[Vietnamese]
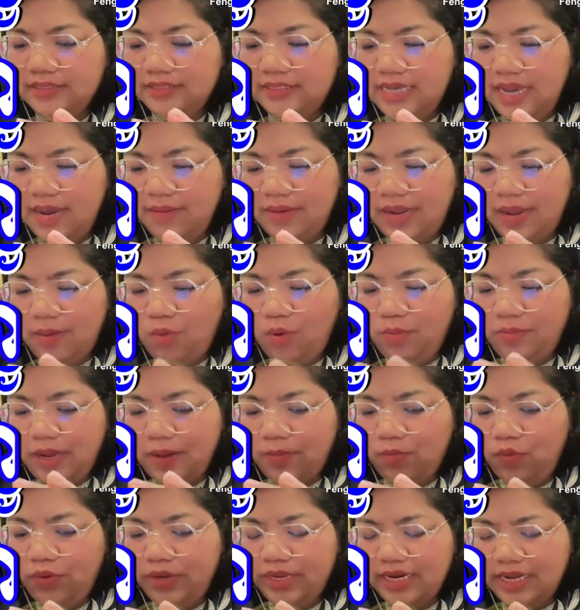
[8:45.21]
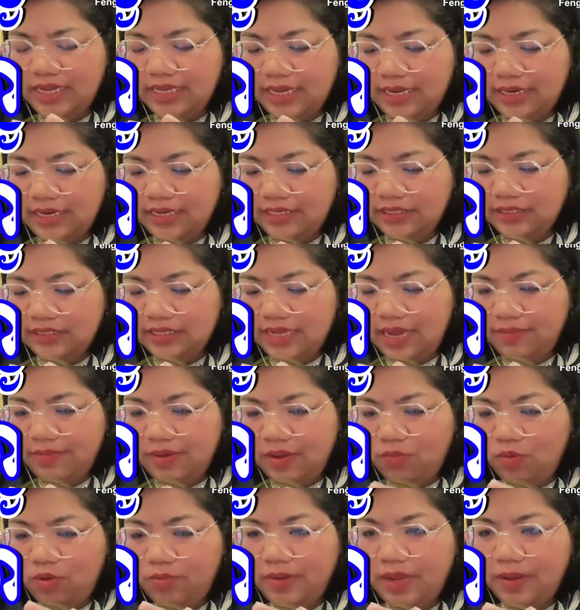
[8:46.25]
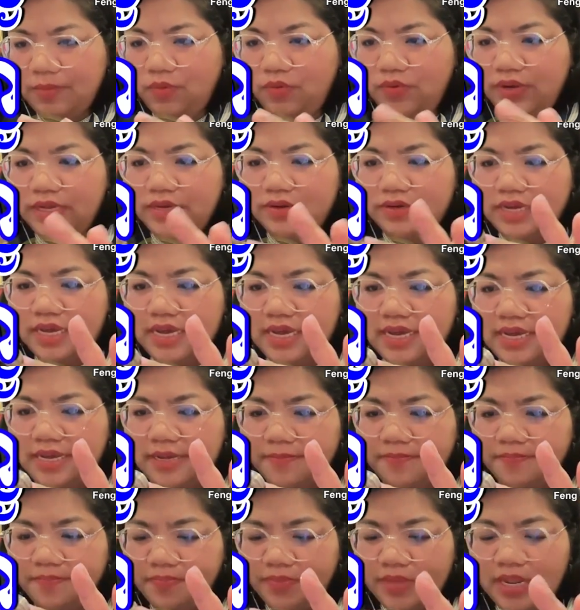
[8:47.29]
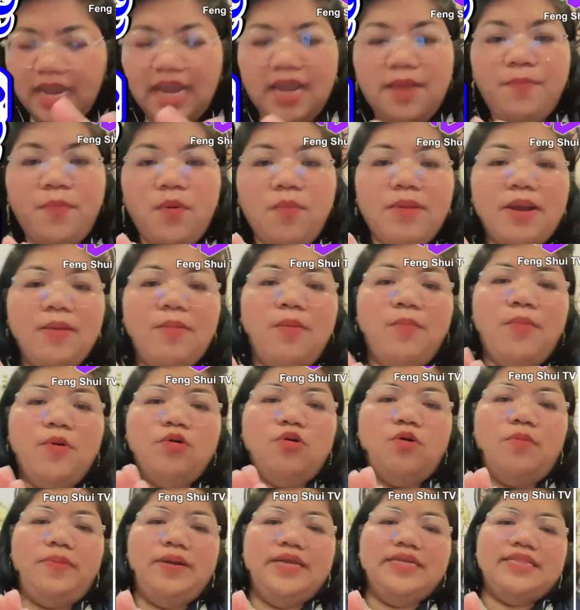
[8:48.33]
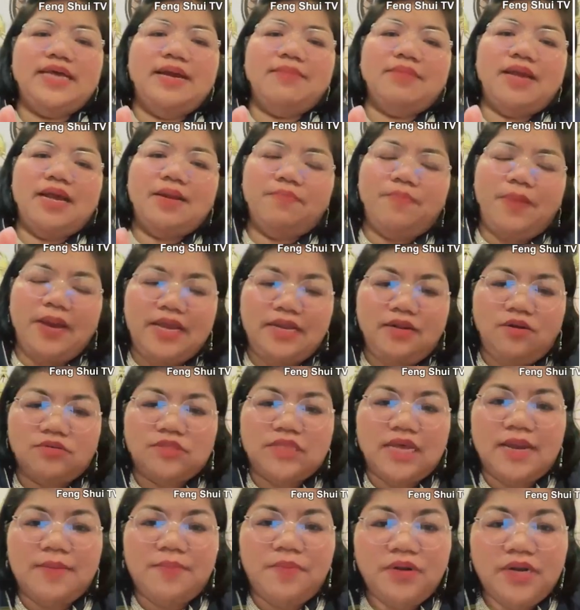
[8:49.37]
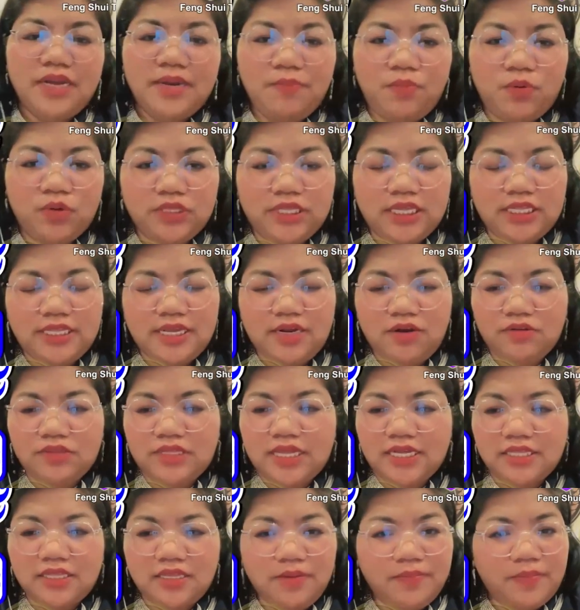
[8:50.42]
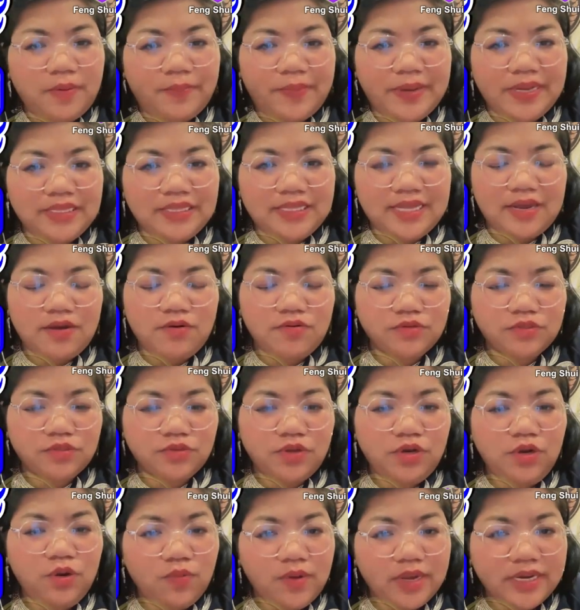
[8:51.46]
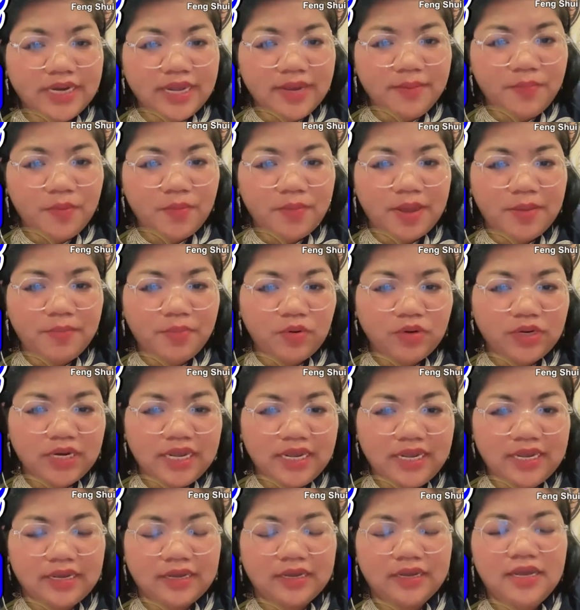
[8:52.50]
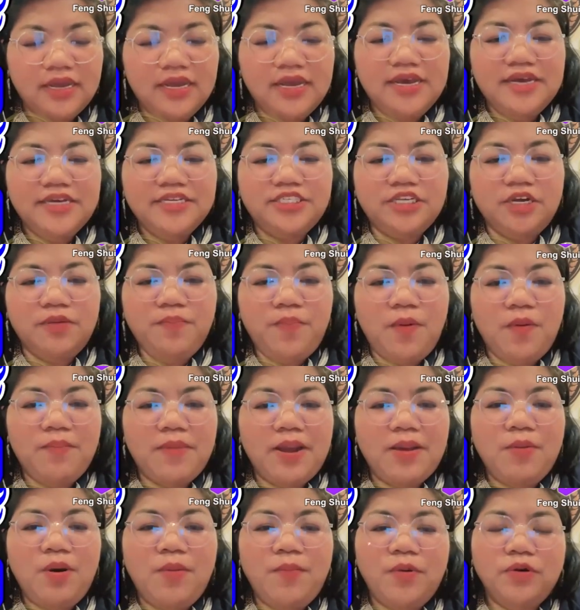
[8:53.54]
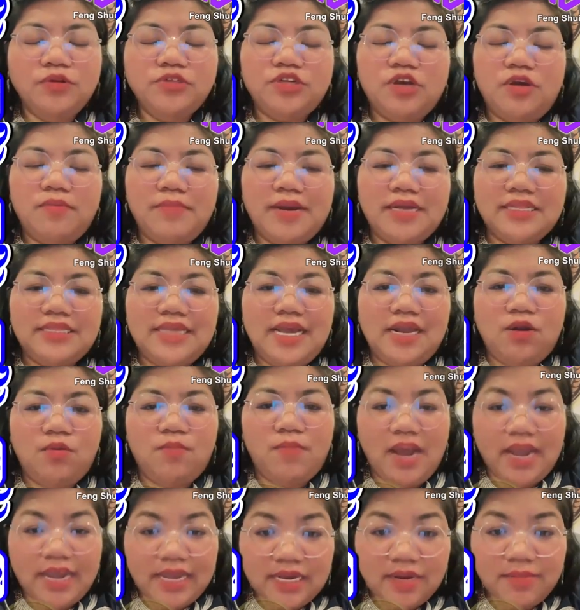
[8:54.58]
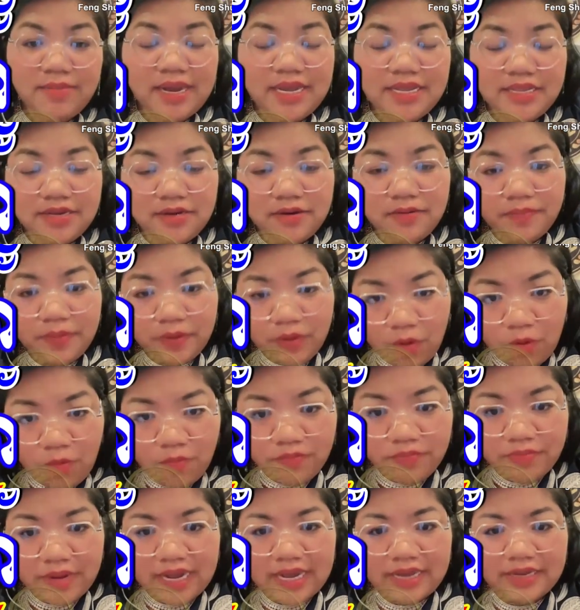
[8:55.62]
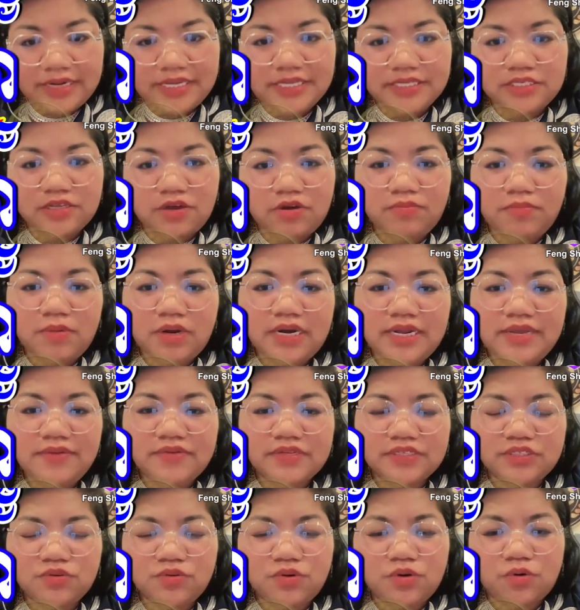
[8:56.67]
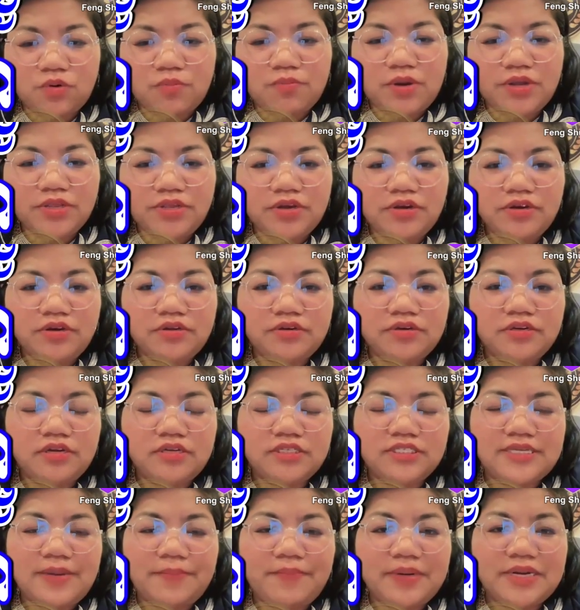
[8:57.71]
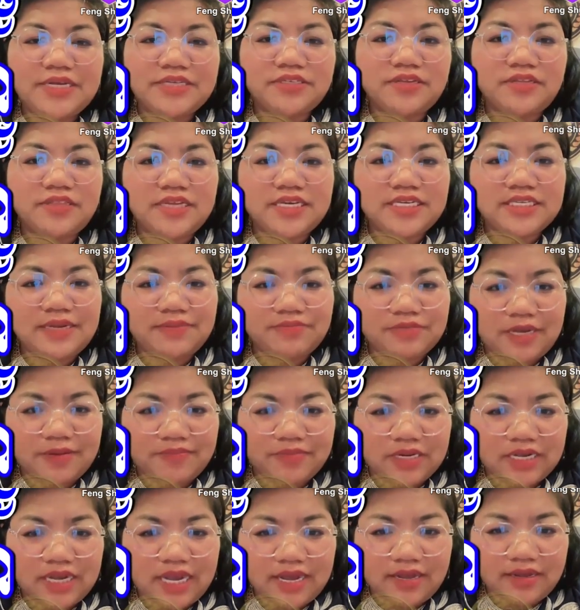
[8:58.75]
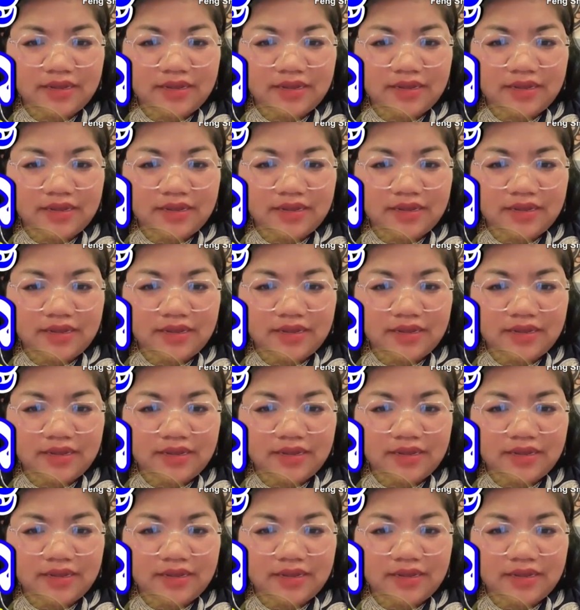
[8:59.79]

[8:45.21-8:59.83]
xe mà môi mẹ môi nát trái nát xe mà môi mẹ môi ok ấy bụng mai bông bông của pleitam ăn phê lột ta phun nát phun tinh tiết lột ta thơ của phê te hồng xôi lũi nát bụng mai bông nè trong bụng mai bông bông trong ban te lủng hai các bay chương phnom mà resort bali văn su group bao dương gần nâng chập để son thị chập chập đang